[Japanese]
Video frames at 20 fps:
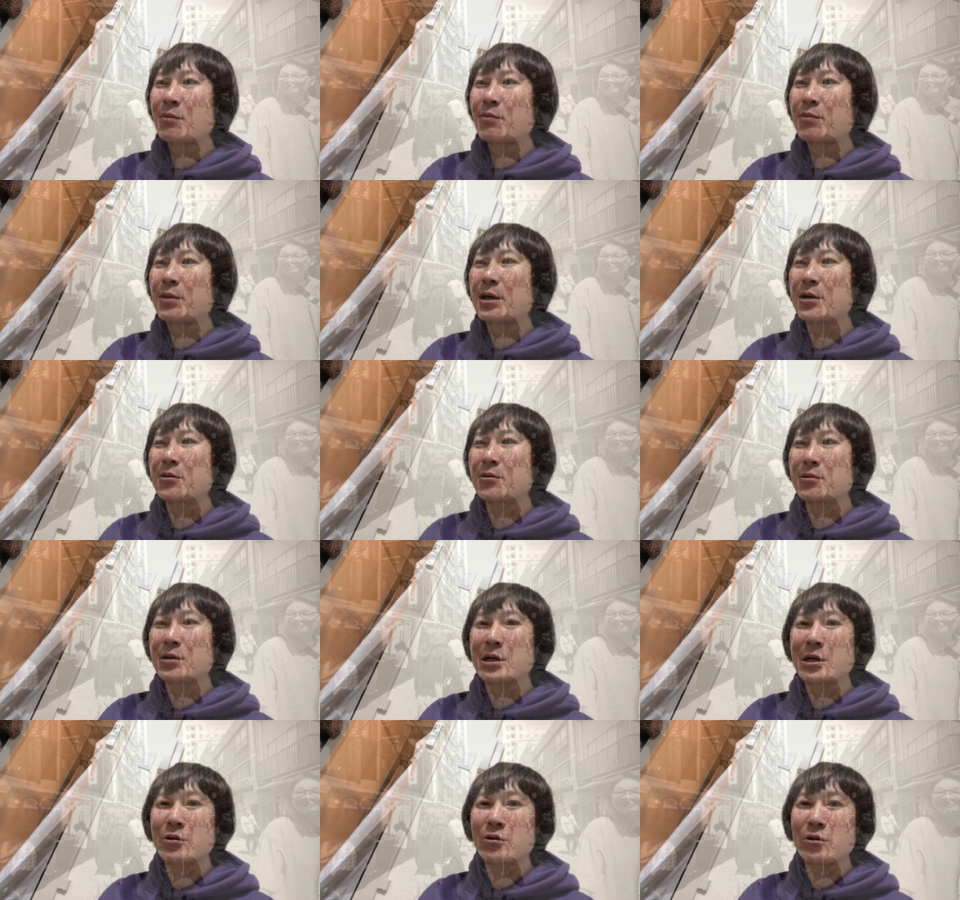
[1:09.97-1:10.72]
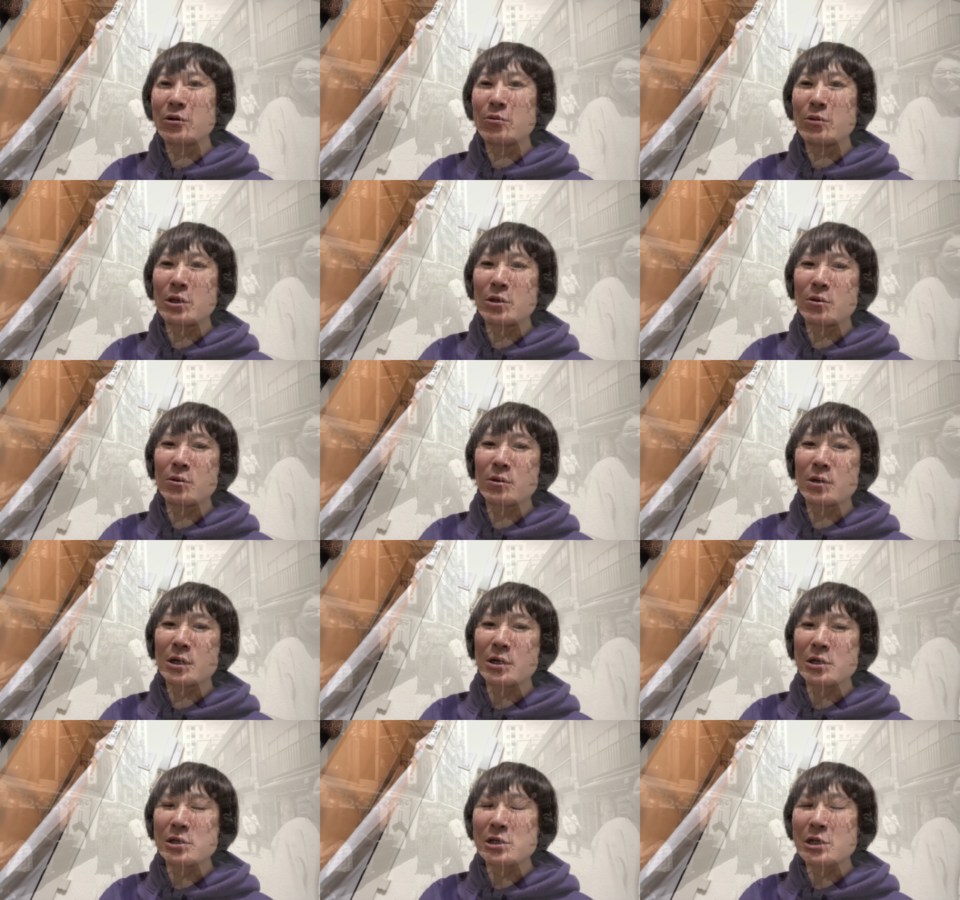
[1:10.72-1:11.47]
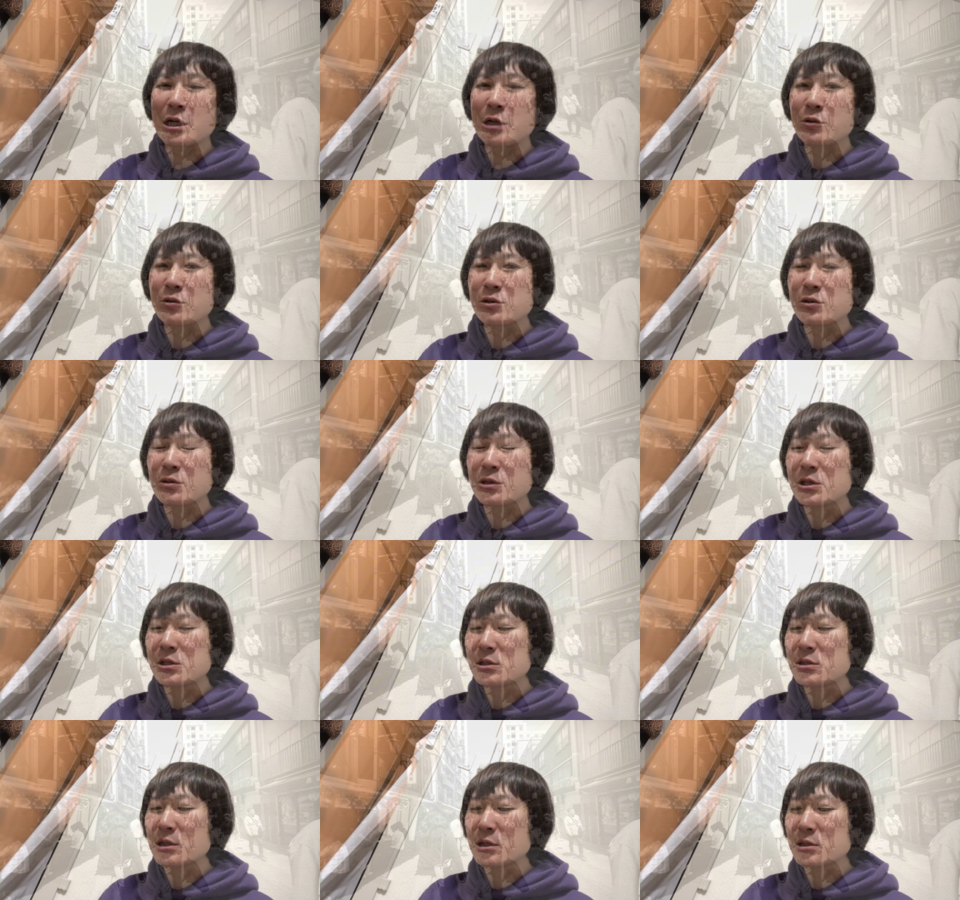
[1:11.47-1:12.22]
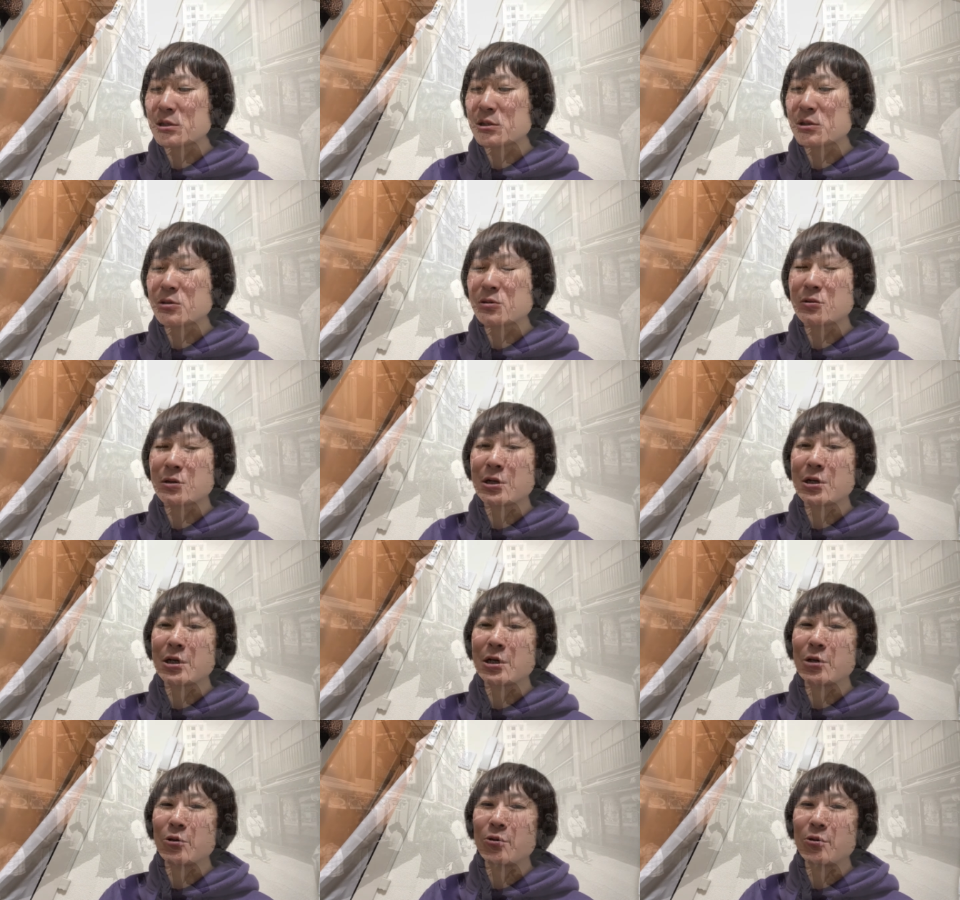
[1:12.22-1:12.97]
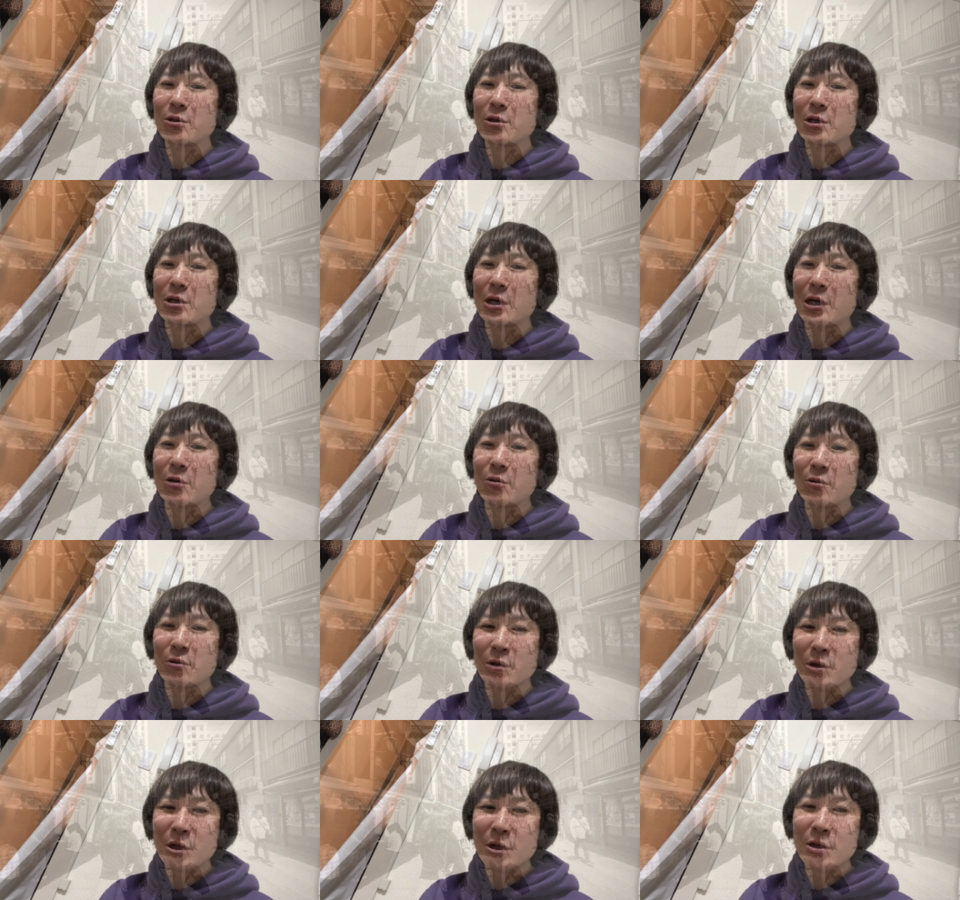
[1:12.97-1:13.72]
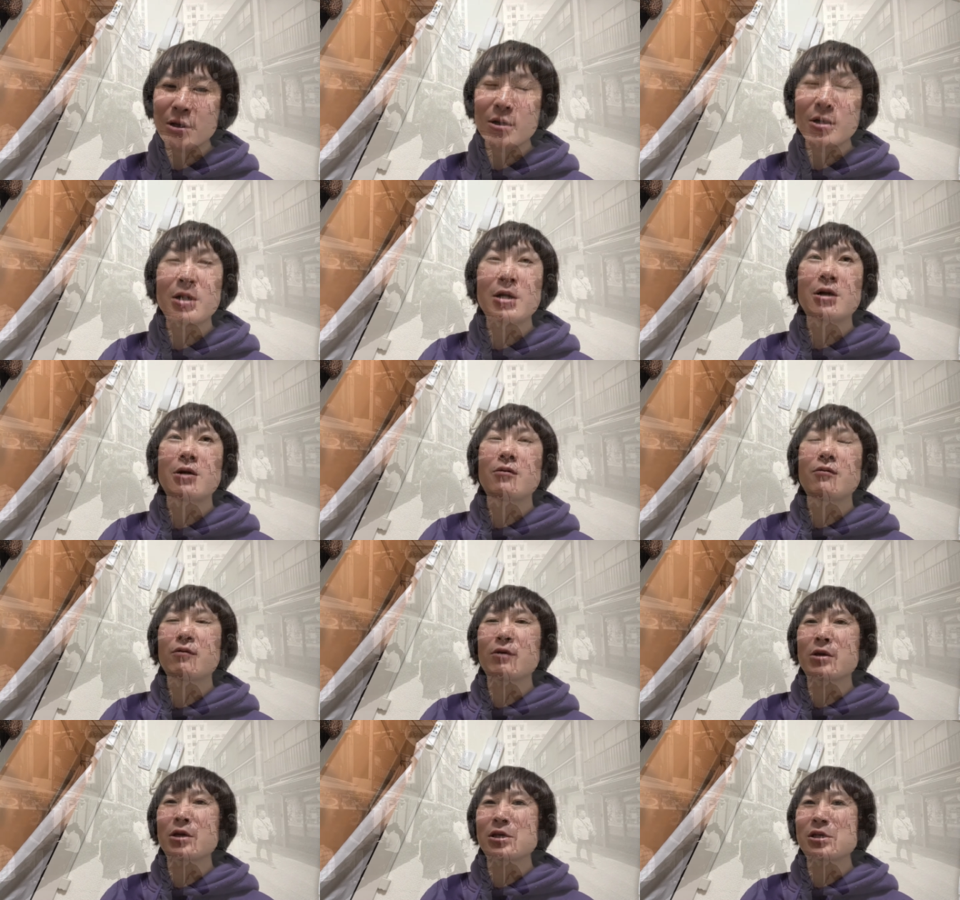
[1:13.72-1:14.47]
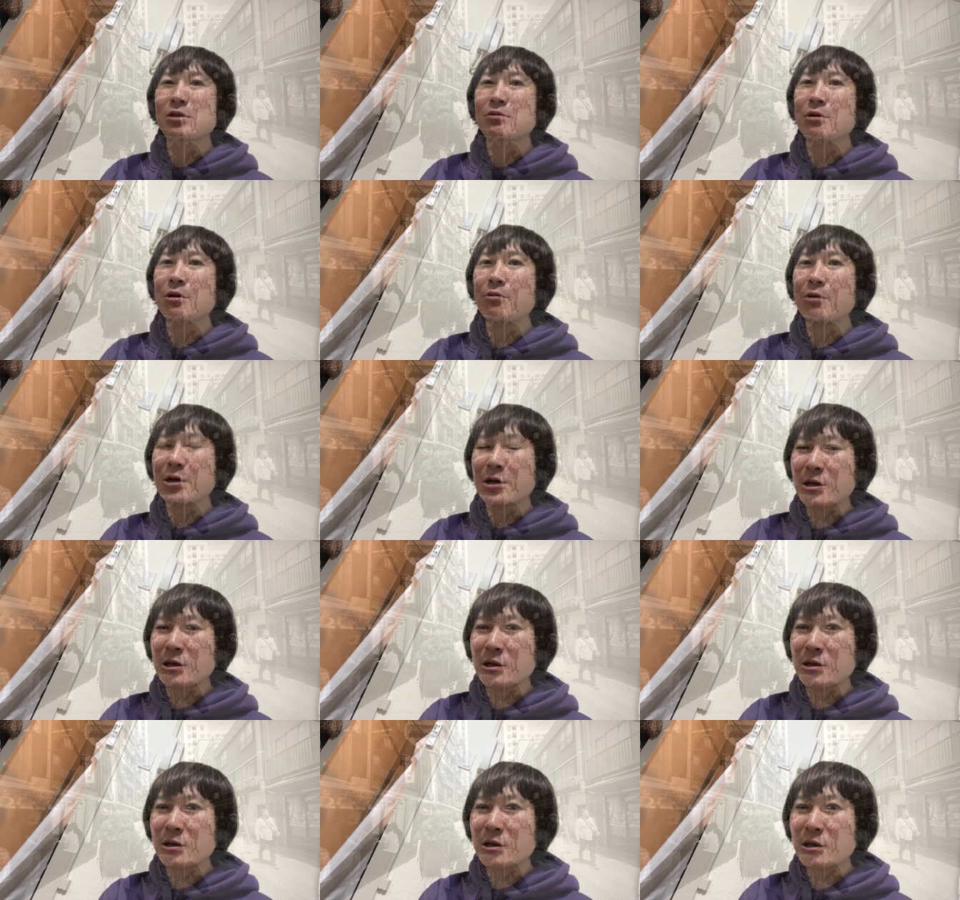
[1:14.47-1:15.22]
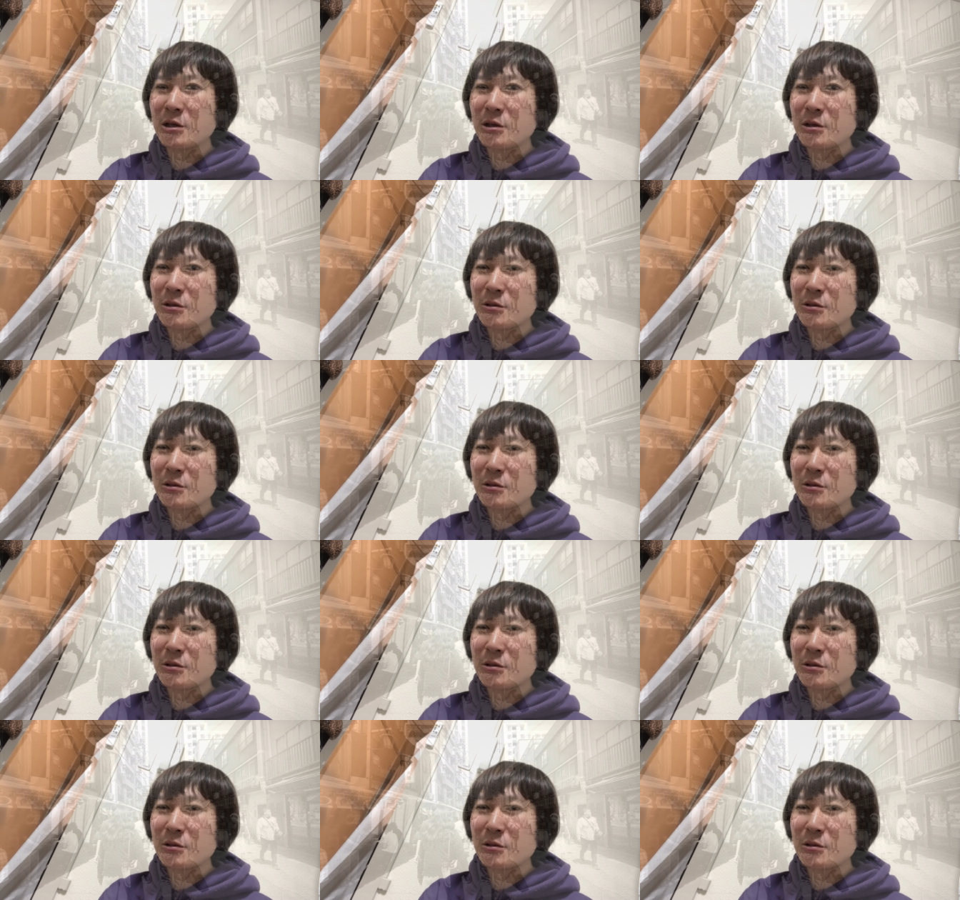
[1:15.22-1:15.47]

パートナー恋人彼氏彼女ですら作らないのであろうか私はわからない